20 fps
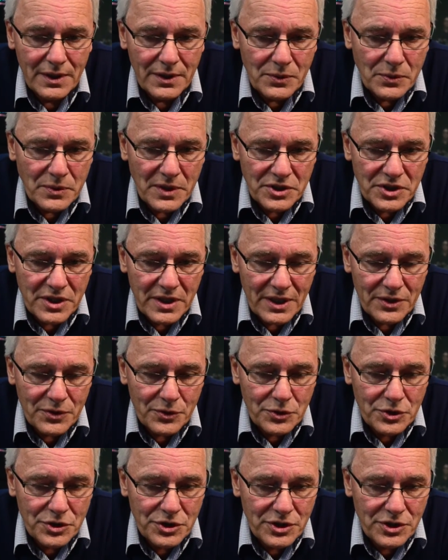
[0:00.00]
ku naszej
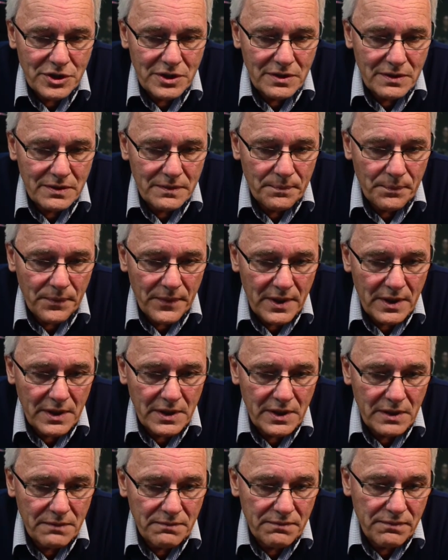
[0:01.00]
radości
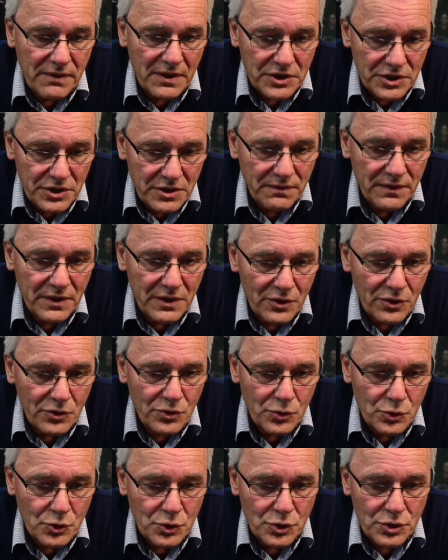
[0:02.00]
mm, właściwie no
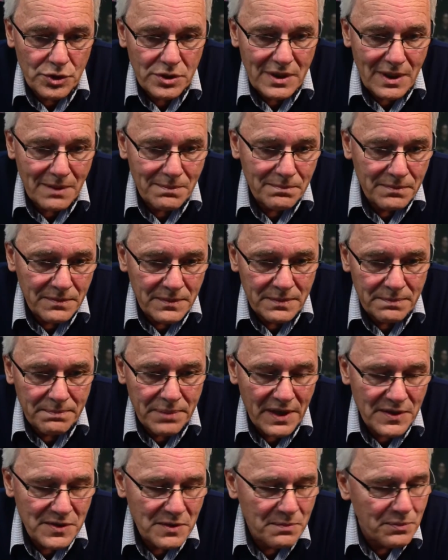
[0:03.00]
już tam
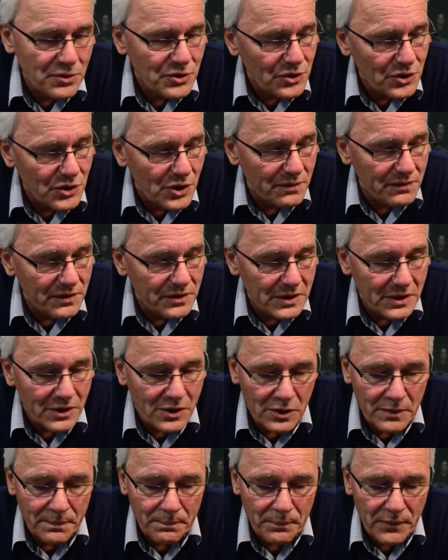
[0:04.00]
prace porządkowe
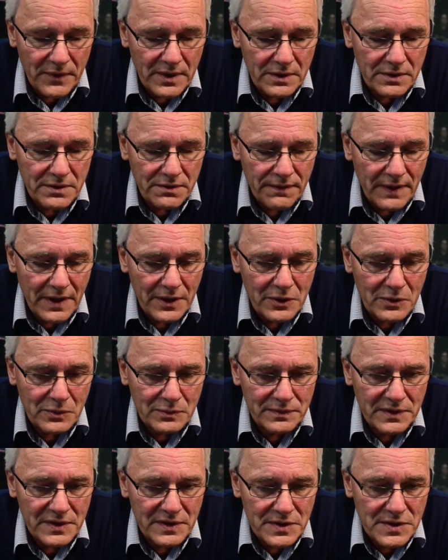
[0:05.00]
tylko trwają,
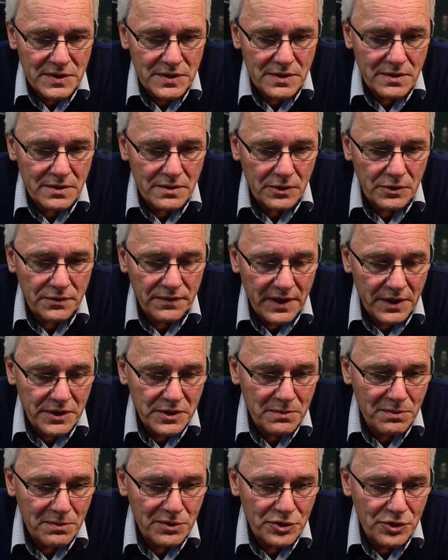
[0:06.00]
więc
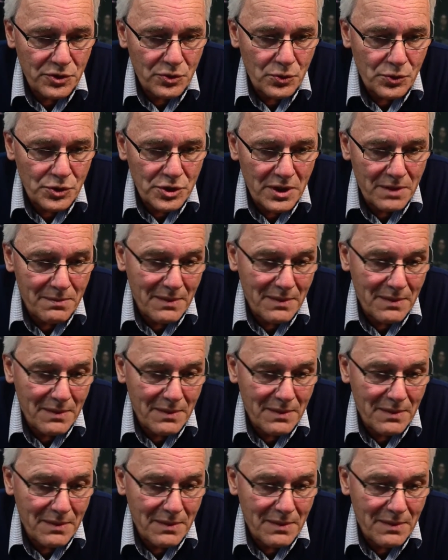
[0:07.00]
otwarcie będzie huczne.